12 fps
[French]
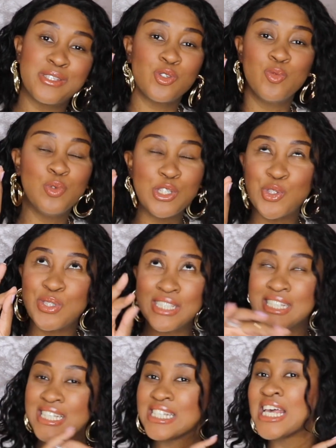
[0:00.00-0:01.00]
parce que moi je
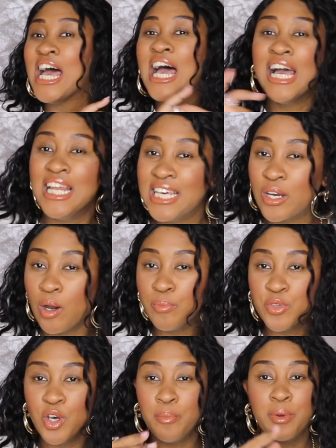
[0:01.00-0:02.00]
déteste les
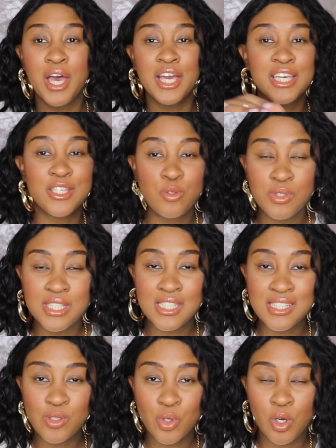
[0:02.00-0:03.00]
crop tops qui nous disent
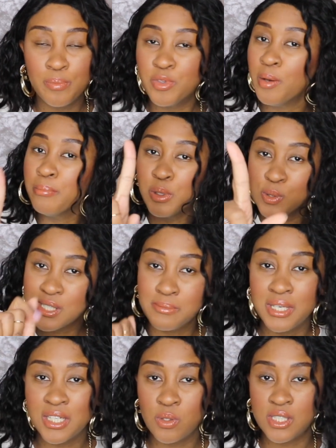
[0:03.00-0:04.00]
qu'ils sont crop tops, mais on sait
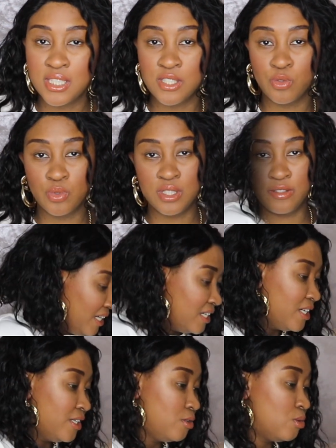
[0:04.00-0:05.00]
bien que c'est des
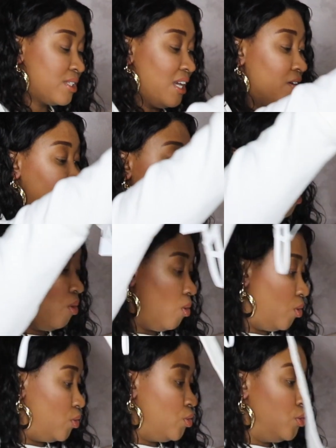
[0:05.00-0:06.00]
soutifs. Nous avons
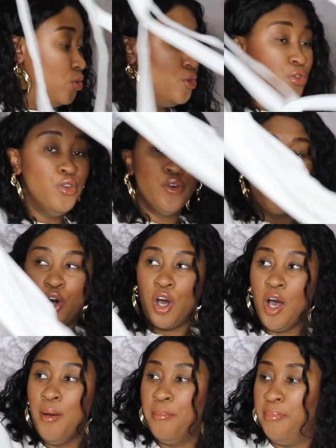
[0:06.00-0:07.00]
une
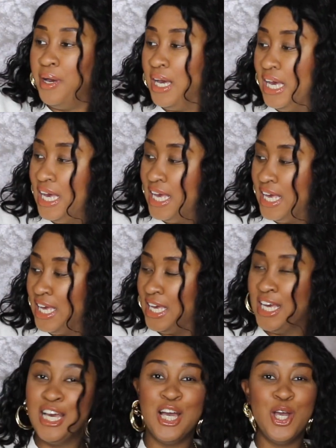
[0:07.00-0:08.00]
robe,
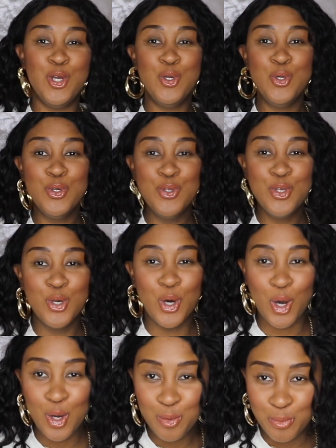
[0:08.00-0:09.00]
une
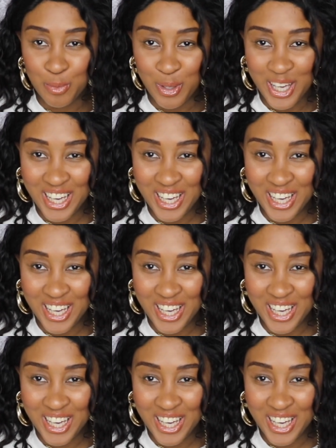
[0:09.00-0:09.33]
robe.